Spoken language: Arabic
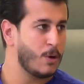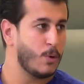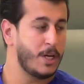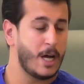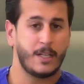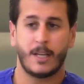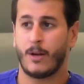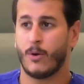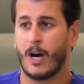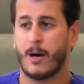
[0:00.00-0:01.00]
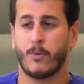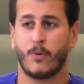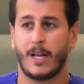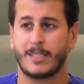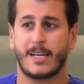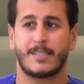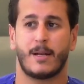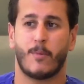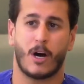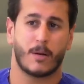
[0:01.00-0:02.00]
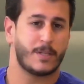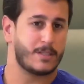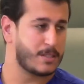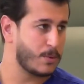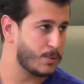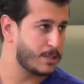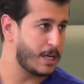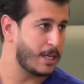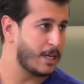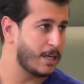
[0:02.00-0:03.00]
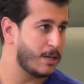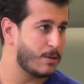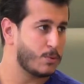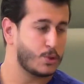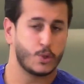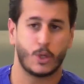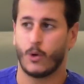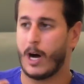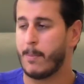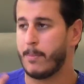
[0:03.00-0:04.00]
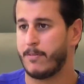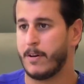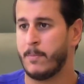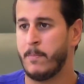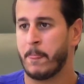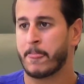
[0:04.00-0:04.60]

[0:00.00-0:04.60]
واحنا عندنا اللعاب هو الاساسي لمحاربه التسوس يعني آه، وجود اللعاب بالفم